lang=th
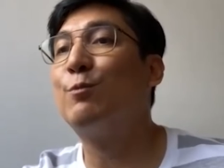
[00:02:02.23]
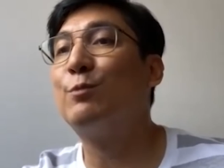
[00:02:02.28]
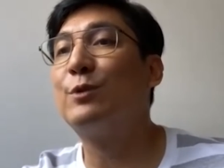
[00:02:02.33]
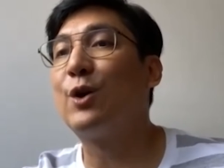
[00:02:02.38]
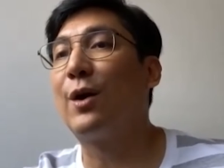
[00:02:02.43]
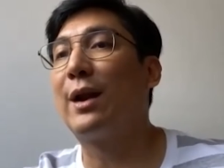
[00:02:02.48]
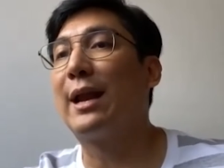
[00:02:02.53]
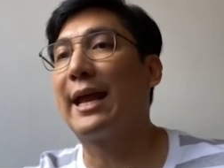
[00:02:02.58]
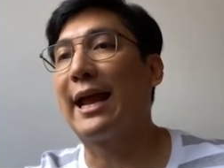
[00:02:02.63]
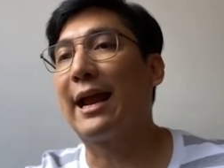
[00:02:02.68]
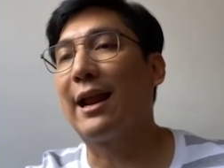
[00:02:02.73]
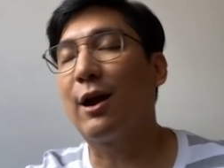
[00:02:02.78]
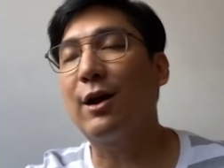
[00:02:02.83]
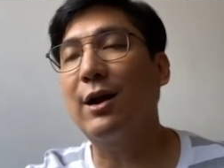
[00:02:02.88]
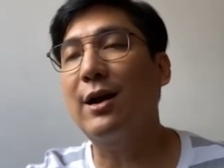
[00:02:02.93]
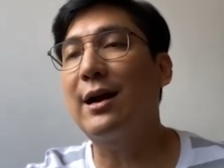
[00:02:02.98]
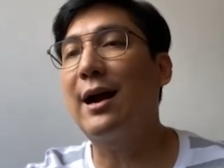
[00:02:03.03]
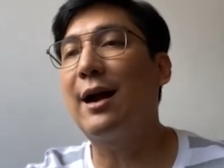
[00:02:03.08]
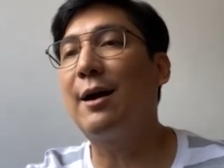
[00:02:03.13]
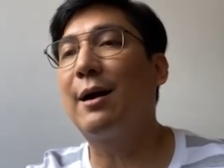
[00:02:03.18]
มชนอะไรเงี้ยแล้วก็
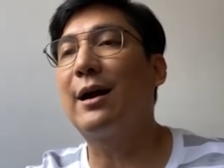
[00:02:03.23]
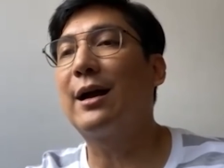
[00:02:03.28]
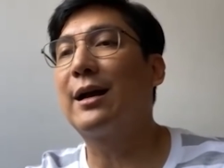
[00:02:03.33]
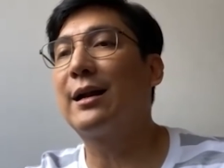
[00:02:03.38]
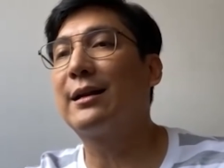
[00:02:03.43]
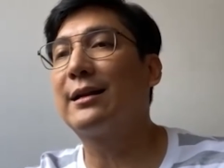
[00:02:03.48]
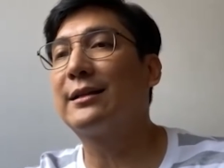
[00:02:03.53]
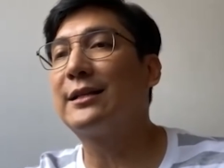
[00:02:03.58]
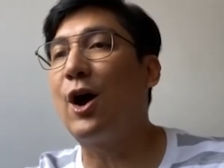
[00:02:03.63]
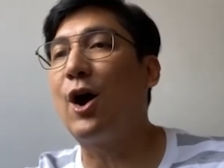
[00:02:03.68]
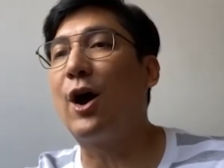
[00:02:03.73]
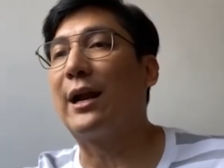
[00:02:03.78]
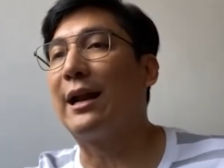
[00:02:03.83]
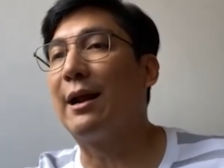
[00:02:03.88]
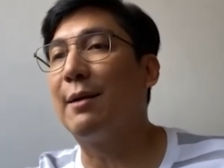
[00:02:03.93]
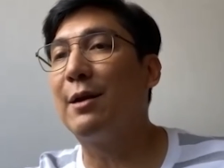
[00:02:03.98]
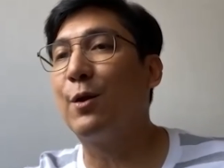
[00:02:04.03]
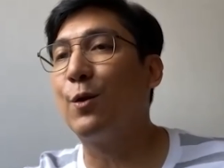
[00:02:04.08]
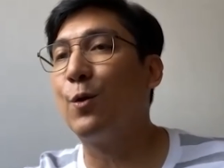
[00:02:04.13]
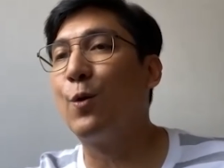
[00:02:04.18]
จอดแล้
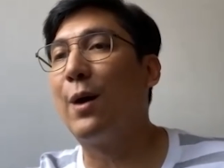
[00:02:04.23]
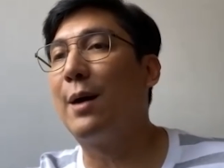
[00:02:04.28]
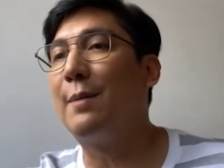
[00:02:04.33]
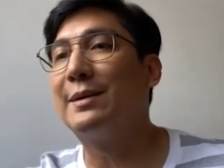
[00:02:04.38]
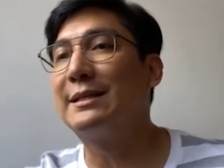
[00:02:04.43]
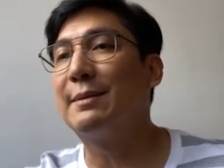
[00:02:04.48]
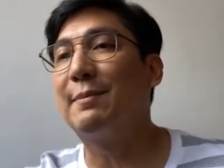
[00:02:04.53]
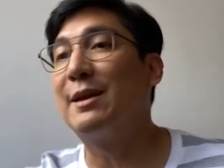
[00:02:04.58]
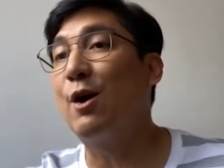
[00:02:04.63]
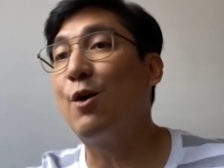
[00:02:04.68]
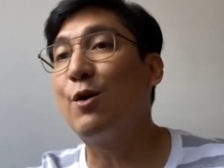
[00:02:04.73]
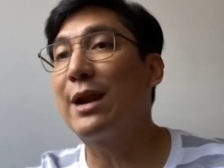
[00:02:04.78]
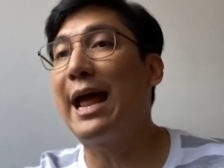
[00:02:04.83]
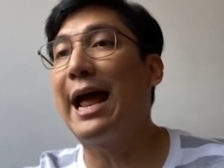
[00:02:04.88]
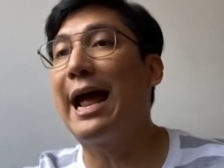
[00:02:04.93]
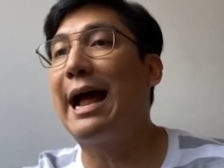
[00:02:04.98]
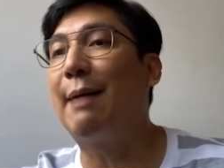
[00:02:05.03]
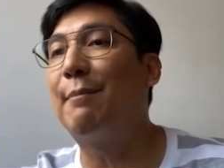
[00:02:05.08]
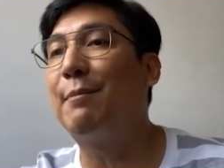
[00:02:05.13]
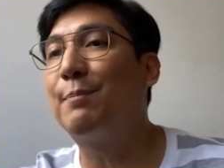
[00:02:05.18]
วเรารู้ว่ามันจะมีห้อง
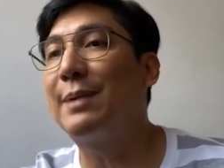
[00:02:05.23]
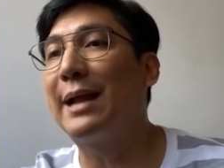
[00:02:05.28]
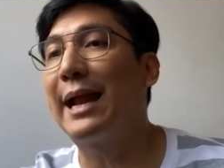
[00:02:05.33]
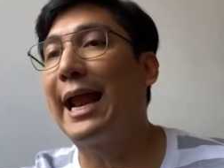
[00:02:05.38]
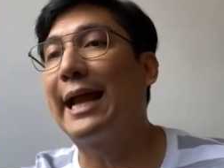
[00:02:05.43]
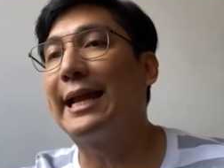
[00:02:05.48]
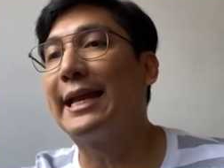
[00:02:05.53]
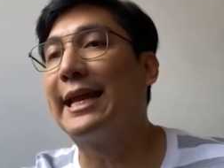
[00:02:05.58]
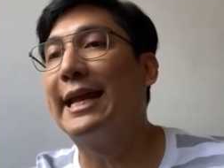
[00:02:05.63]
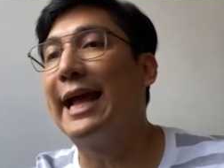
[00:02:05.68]
น้ำตลาด